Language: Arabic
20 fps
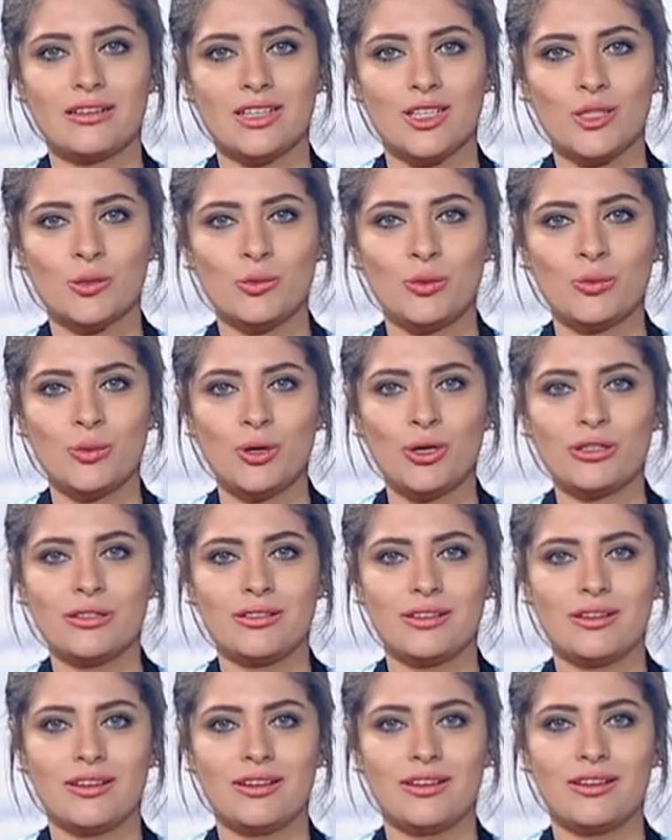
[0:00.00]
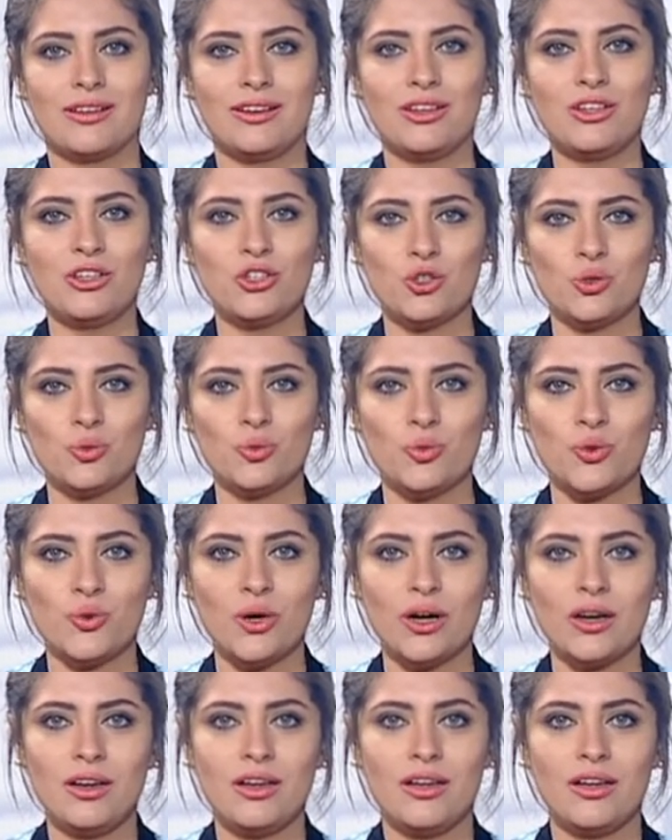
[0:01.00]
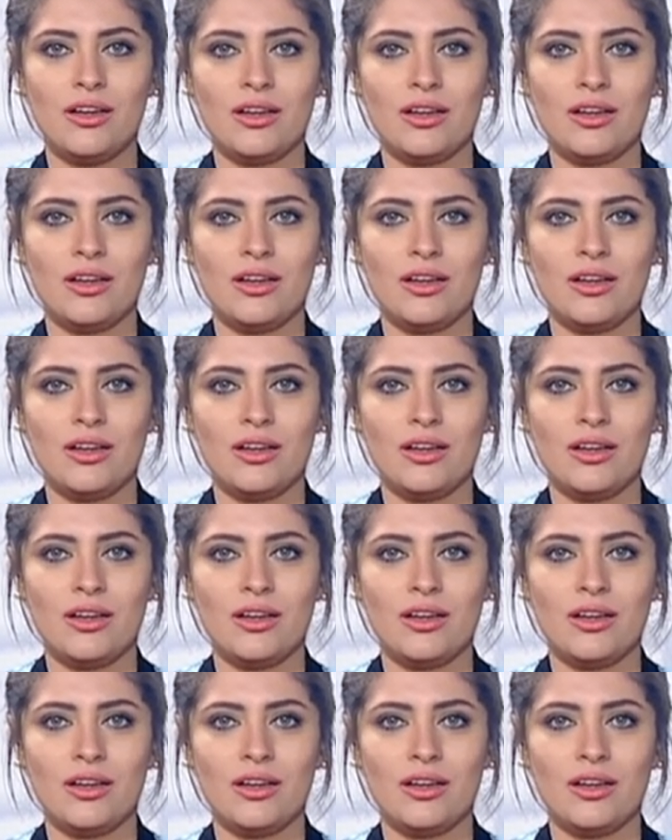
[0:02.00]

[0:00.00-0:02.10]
التصميمات آه، للشموع